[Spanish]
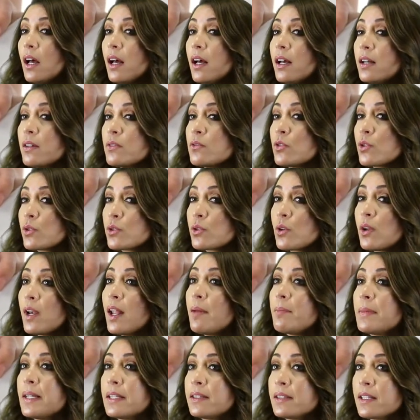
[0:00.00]
Ah, no
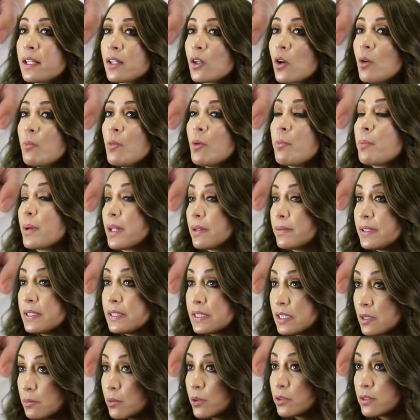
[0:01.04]
solamente como
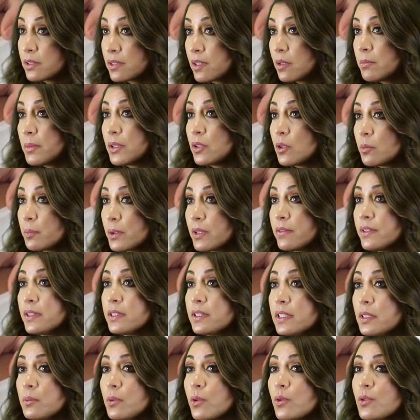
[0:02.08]
preventivo, tratamiento
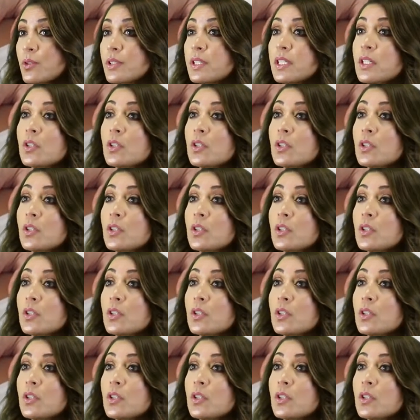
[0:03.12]
preventivo,